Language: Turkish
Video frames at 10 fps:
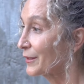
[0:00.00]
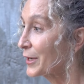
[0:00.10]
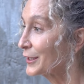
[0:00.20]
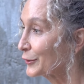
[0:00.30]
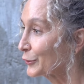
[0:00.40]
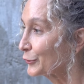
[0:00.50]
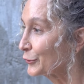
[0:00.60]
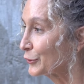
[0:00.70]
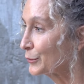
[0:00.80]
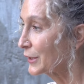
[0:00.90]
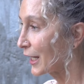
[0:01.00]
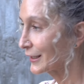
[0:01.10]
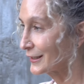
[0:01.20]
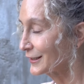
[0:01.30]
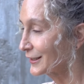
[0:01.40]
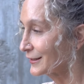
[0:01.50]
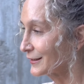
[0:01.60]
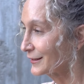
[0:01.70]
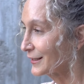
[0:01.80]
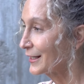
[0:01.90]
zaman doldurdu. Bırak
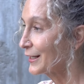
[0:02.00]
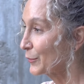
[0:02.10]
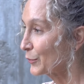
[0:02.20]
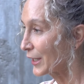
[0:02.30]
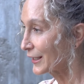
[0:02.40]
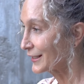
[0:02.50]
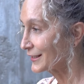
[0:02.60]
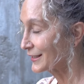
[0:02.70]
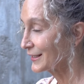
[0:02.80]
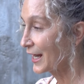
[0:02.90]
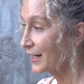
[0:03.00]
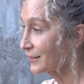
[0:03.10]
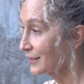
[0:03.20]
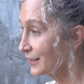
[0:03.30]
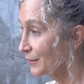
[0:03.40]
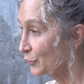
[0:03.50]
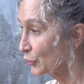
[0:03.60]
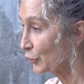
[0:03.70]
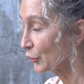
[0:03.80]
gitsin. Bırak gitsin. Erteleyip